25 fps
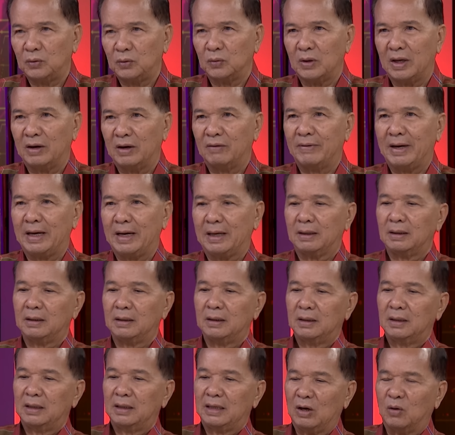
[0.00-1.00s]
รู้อยู่แล้วว่า
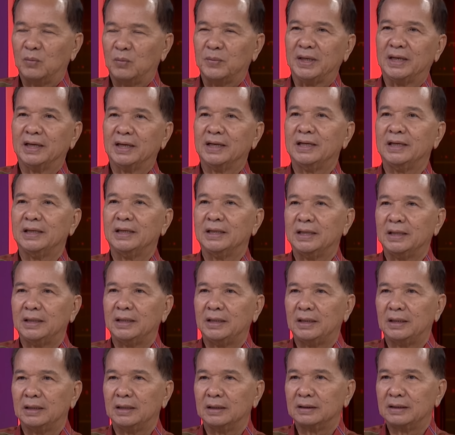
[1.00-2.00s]
เรามีคดี
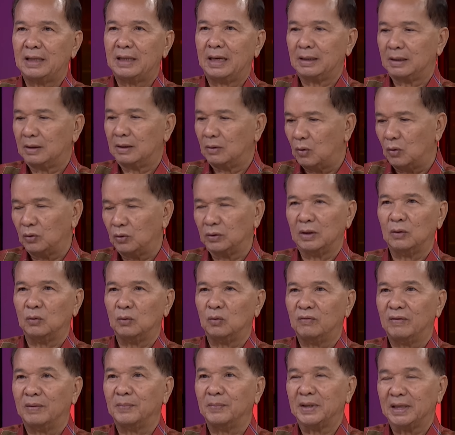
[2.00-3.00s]
นี้ท่านก็คงจะ
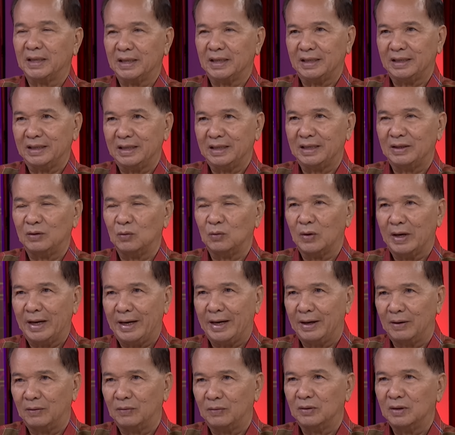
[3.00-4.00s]
รู้ว่ามีคดีนี้อยู่
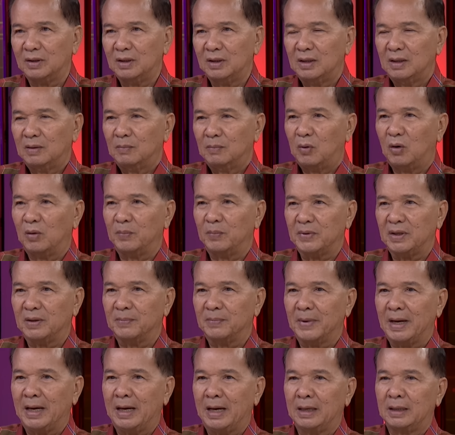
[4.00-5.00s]
แล้วพอมี
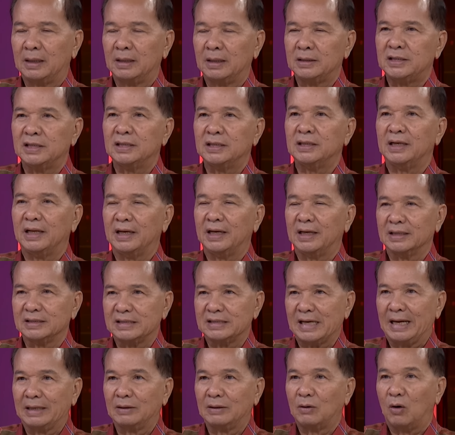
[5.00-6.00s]
มาก็ยื่นเอก
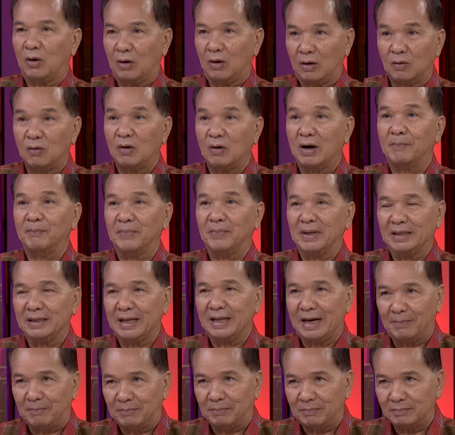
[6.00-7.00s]
สารขอความเป็น
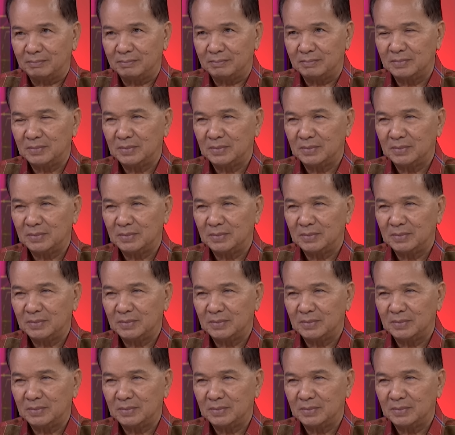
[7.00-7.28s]
ธรรม